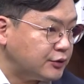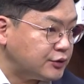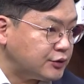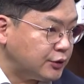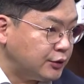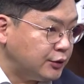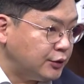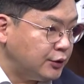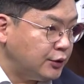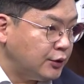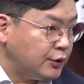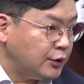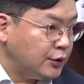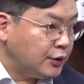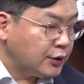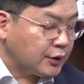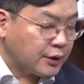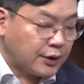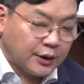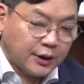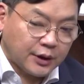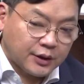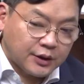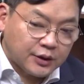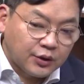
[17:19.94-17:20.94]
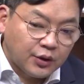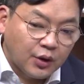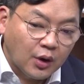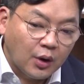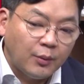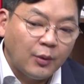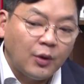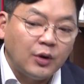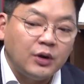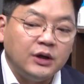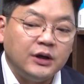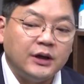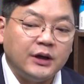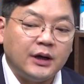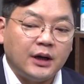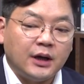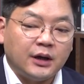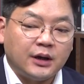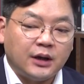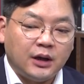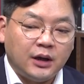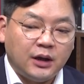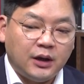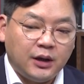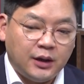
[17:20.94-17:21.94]
네. 거죠. 네. 그러니까
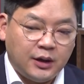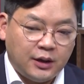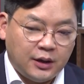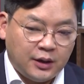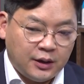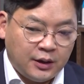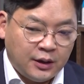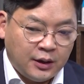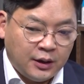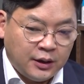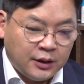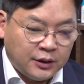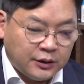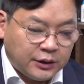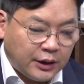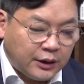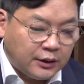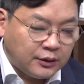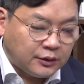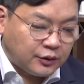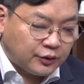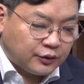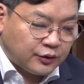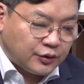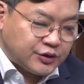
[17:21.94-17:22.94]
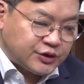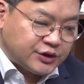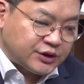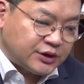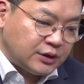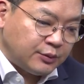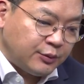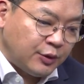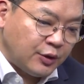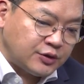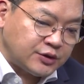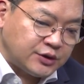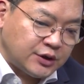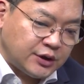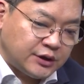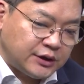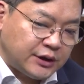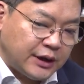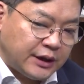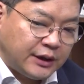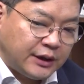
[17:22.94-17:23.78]
글로벌리하게 예를 들어서 음. 지금 현재 이